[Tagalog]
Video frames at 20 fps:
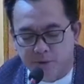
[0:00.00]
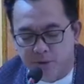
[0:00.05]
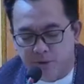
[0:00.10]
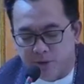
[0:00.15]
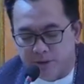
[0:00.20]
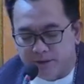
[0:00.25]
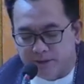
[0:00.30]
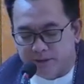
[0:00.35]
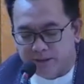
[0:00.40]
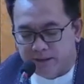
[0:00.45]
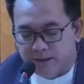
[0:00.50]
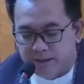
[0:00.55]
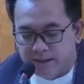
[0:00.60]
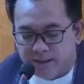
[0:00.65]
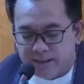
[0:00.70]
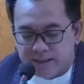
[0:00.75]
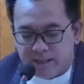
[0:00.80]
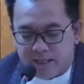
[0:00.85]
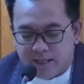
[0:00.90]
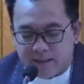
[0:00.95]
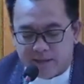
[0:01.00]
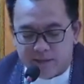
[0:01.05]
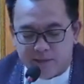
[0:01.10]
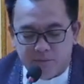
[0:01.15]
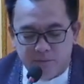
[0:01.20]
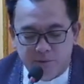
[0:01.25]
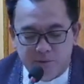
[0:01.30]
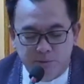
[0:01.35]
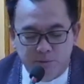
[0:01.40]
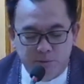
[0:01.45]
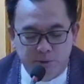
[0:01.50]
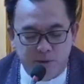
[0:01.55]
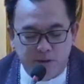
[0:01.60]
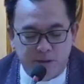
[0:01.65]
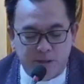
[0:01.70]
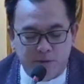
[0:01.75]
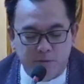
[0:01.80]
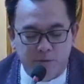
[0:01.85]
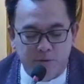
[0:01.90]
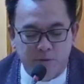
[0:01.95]
mamulot kahit
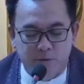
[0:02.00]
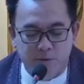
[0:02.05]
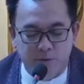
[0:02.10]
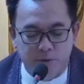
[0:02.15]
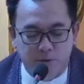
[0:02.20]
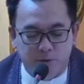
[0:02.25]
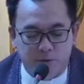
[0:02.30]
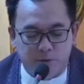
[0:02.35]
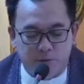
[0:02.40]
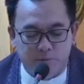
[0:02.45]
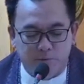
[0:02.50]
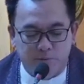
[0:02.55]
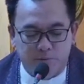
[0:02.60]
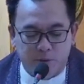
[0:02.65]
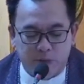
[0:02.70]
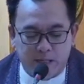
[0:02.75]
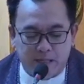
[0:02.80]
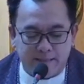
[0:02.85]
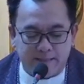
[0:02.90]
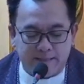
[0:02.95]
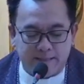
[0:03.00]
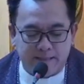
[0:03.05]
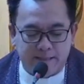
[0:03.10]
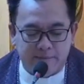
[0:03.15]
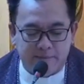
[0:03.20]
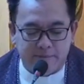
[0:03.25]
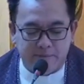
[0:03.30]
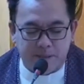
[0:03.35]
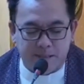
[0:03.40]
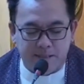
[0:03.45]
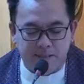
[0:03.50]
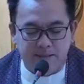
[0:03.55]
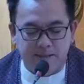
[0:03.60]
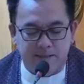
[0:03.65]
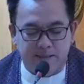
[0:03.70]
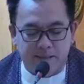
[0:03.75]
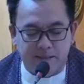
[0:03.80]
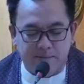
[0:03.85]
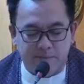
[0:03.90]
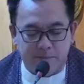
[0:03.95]
mumong nahuhulog mula sa
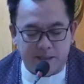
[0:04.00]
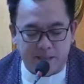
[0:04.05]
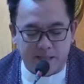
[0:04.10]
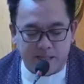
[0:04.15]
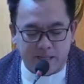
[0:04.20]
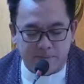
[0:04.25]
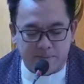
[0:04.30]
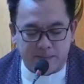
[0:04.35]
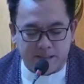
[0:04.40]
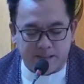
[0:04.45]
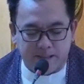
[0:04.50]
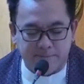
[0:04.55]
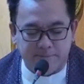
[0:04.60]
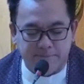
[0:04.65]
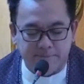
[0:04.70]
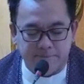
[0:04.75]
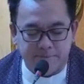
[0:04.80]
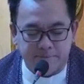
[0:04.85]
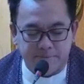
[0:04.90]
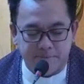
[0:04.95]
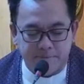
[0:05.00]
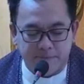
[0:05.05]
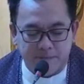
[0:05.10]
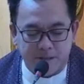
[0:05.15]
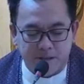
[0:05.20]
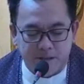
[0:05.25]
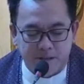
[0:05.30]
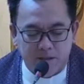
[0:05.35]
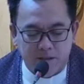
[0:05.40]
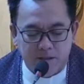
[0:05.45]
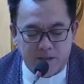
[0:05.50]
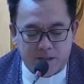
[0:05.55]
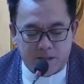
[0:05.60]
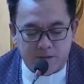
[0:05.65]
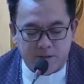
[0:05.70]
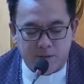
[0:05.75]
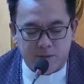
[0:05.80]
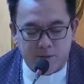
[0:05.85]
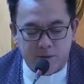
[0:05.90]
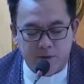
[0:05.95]
hapag ng mayaman.
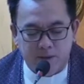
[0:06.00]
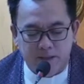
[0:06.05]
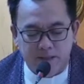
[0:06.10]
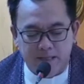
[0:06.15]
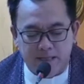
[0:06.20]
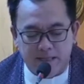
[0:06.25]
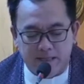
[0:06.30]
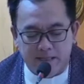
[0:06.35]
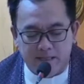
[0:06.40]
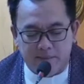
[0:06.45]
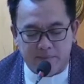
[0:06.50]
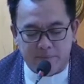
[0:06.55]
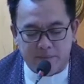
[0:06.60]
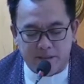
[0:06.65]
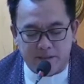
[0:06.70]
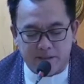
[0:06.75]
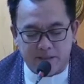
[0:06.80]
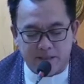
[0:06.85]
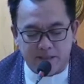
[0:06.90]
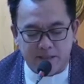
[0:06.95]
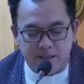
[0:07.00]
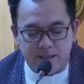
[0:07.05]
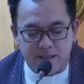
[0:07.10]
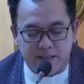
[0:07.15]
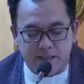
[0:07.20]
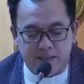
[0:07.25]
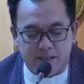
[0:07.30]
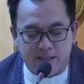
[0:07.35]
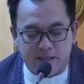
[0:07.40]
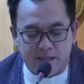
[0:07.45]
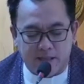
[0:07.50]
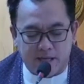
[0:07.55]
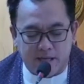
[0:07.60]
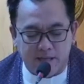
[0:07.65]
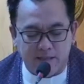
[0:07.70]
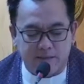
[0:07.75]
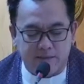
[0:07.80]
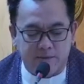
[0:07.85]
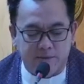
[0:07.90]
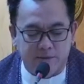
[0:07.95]
At dooy nilalapitan siya ng
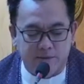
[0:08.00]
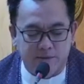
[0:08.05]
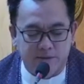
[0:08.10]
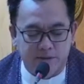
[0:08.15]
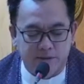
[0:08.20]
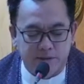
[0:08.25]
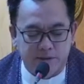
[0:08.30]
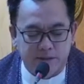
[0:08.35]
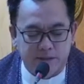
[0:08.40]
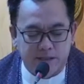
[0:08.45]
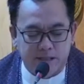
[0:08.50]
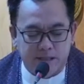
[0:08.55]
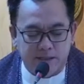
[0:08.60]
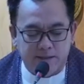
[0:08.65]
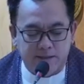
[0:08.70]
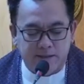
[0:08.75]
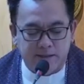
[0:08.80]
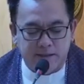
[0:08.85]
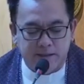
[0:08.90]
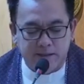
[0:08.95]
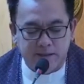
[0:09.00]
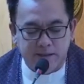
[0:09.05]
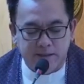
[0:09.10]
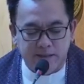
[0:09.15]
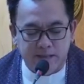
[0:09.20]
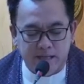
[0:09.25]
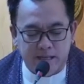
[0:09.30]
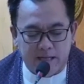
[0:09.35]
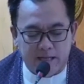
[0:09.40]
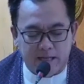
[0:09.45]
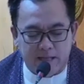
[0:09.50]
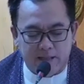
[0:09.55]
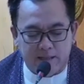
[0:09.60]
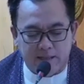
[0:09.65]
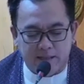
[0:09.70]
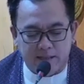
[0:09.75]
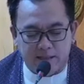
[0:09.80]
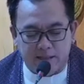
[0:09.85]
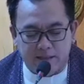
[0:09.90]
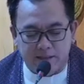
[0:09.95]
aso at
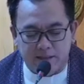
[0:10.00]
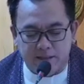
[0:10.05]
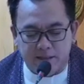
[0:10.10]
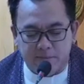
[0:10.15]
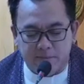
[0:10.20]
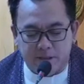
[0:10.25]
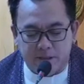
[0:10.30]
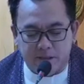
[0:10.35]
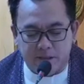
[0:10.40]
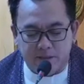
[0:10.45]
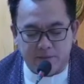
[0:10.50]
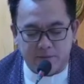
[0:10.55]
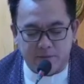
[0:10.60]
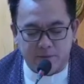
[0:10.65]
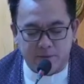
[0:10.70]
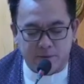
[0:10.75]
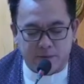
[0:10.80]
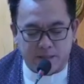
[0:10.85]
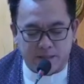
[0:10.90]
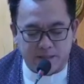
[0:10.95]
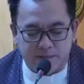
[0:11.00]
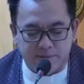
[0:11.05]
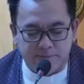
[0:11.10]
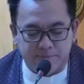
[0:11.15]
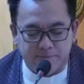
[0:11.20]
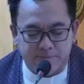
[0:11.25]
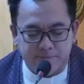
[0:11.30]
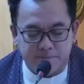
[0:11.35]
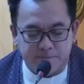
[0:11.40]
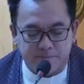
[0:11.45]
dinidilaan ang kanyang mga sugat.